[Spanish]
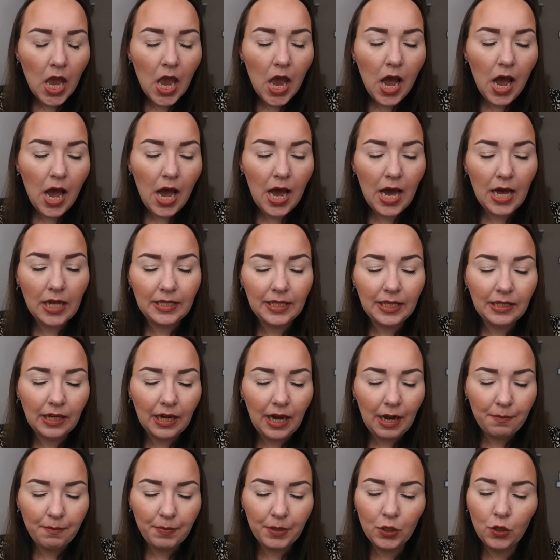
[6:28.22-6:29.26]
ah, tan
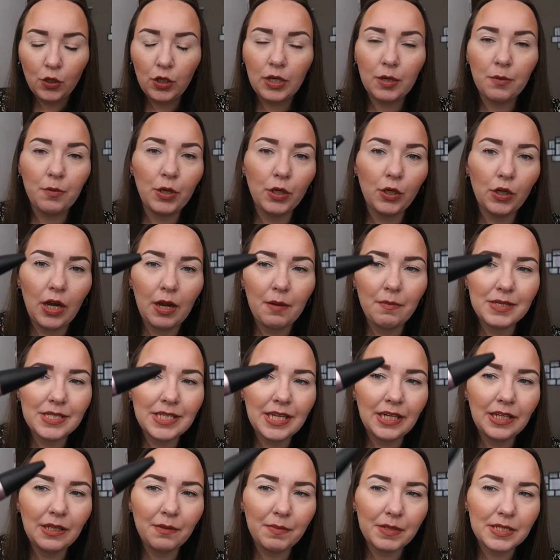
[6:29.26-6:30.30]
rápido. Y bueno, la
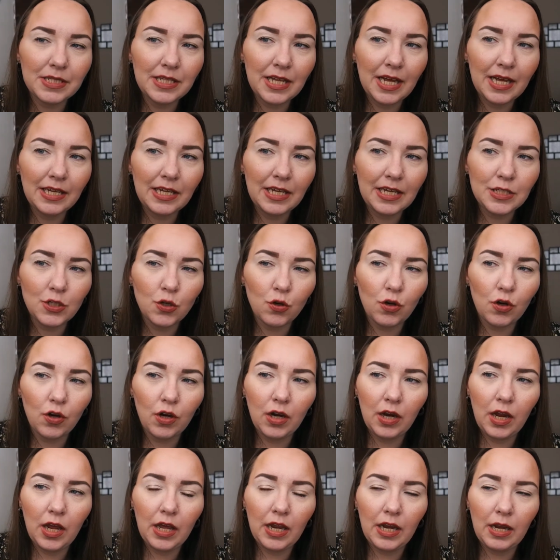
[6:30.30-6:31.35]
máscara de pestañas o
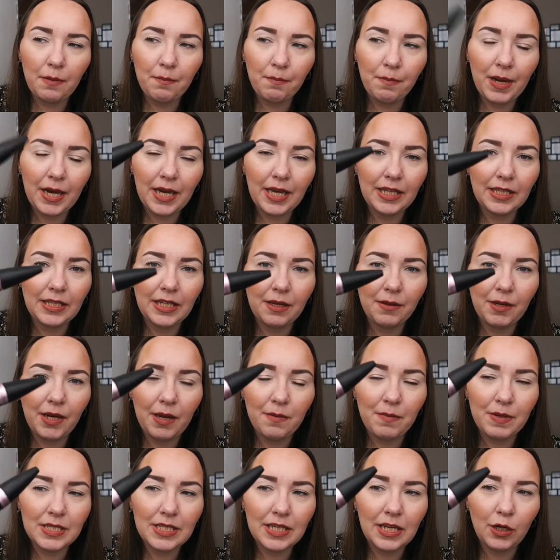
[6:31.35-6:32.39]
el empaque de la
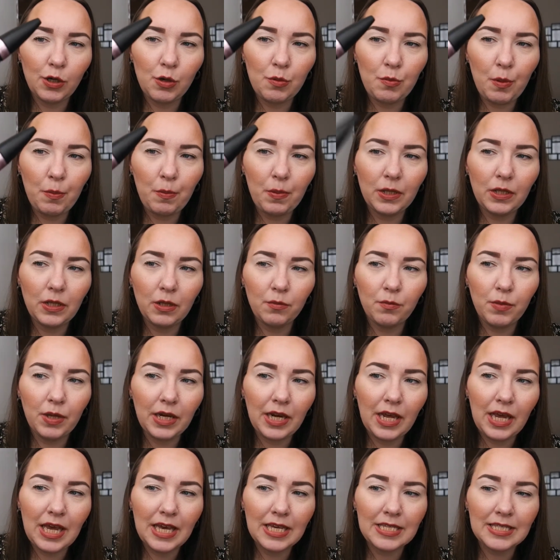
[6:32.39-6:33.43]
máscara, como pueden
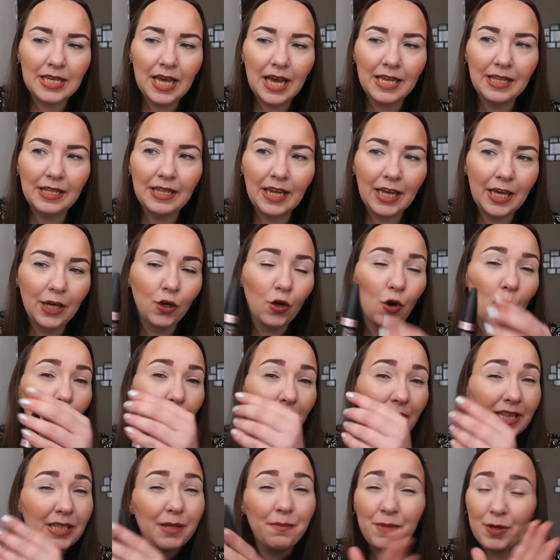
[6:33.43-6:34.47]
ver, es negro
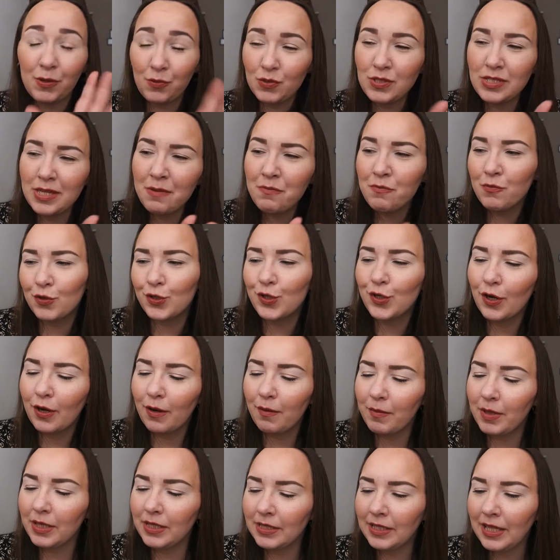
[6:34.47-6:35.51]
mate. Me gusta mucho,
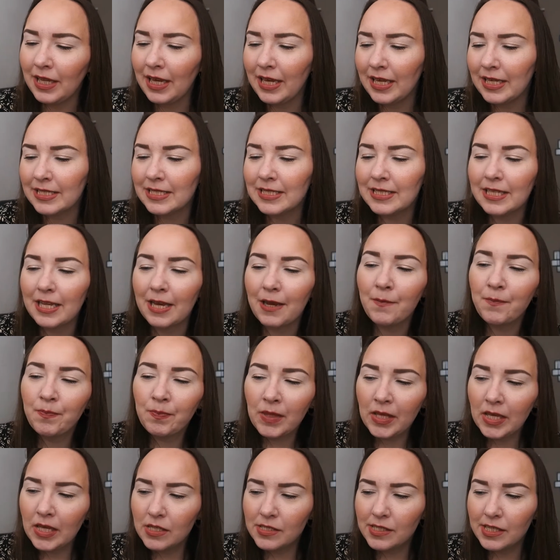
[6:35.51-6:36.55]
realmente este,
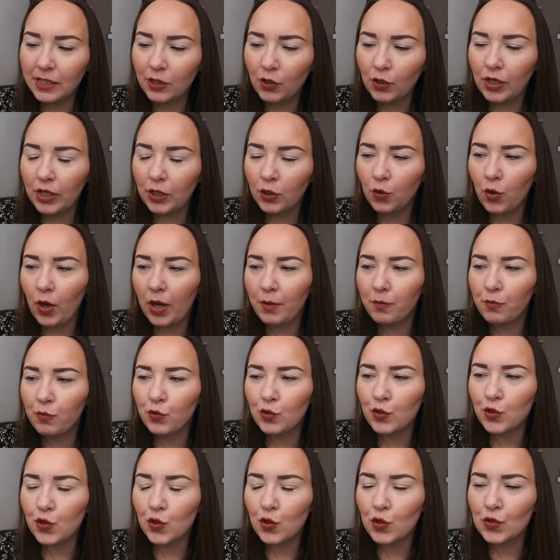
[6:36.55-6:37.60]
siento que no hay
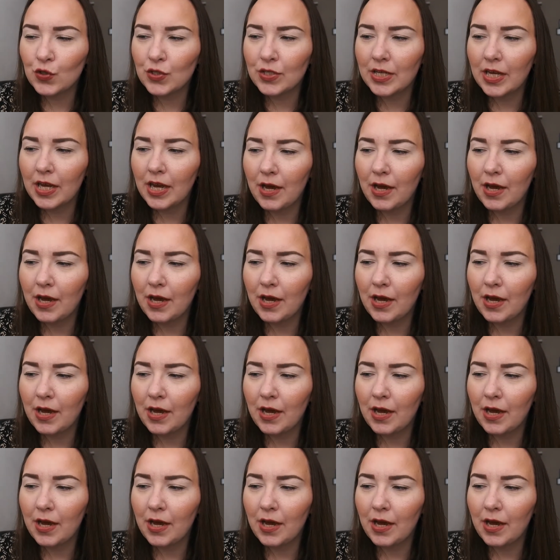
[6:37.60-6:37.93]
muchos